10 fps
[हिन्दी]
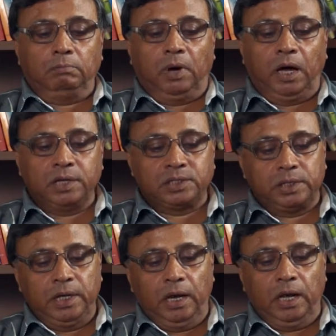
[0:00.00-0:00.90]
मार्क्स
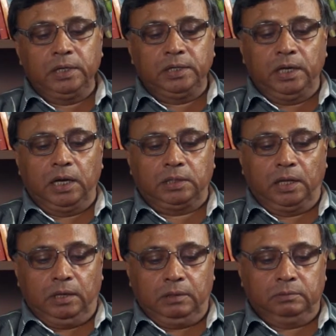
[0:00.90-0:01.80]
ने ऐलान किया
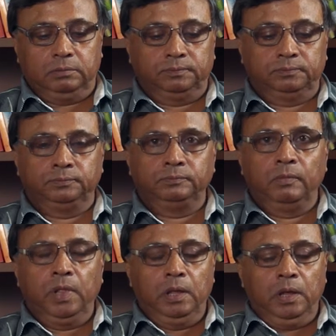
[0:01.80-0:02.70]
था
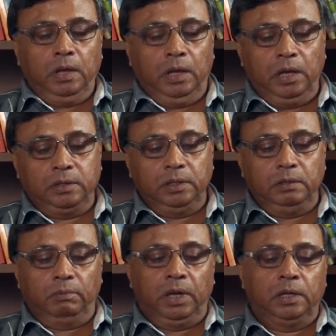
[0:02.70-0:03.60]
एक
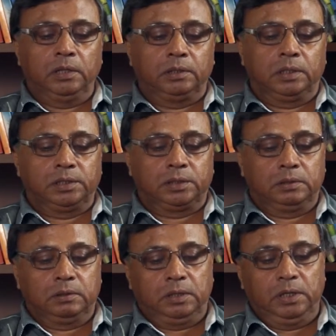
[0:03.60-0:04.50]
दिन मेहनत कश
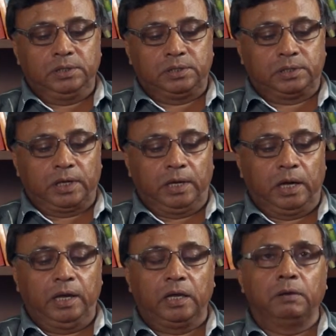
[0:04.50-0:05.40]
इस
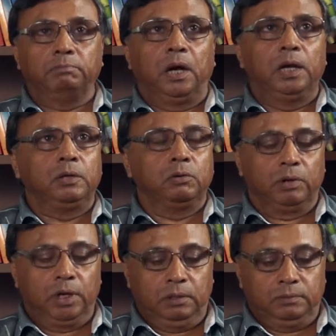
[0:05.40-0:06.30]
सैारे के मालिक
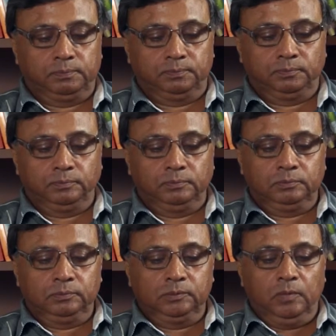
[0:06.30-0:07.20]
होंगे
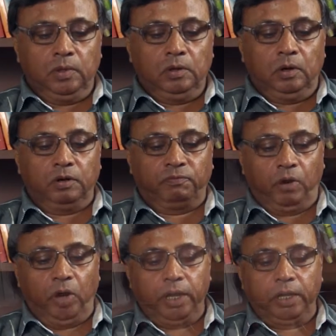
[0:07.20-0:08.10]
और
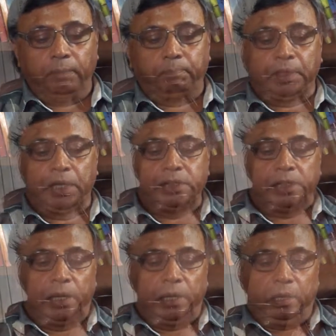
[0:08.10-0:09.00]
फ्रॉयड ने पता
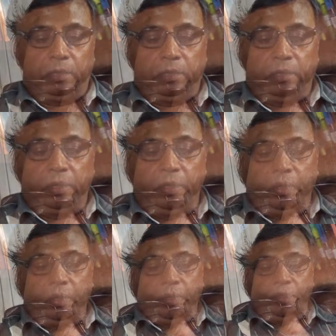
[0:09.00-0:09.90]
चलाया
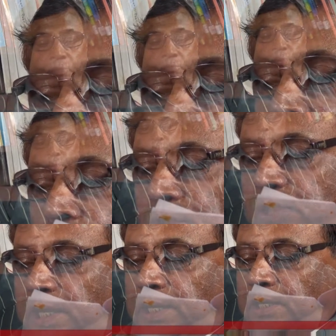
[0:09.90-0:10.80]
भूल
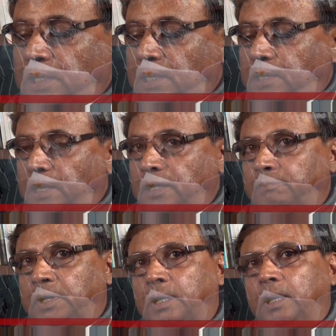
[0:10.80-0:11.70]
जाने के कई
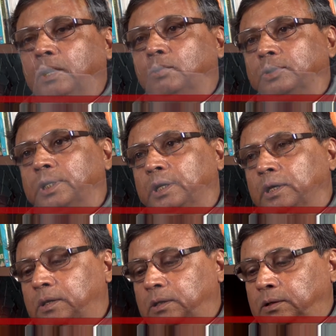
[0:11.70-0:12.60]
मरहले होते
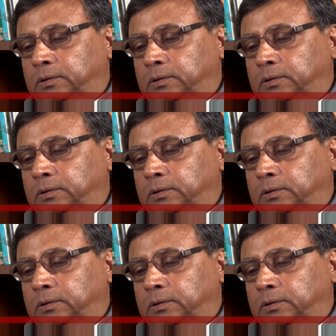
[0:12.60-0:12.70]
हैं